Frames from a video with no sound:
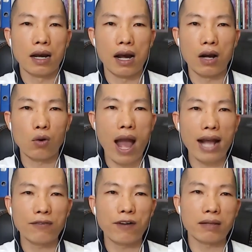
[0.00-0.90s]
à,
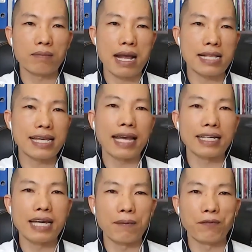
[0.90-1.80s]
qua cái phần mà trải
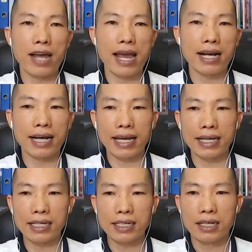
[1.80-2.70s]
nghiệm về
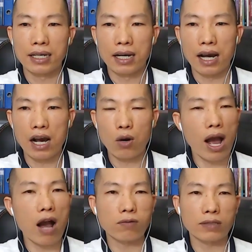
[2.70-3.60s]
cái à,
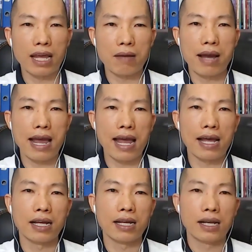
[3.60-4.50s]
khoa học để
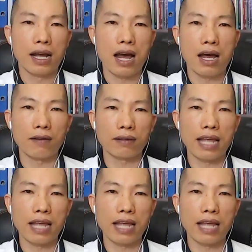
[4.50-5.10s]
mà à,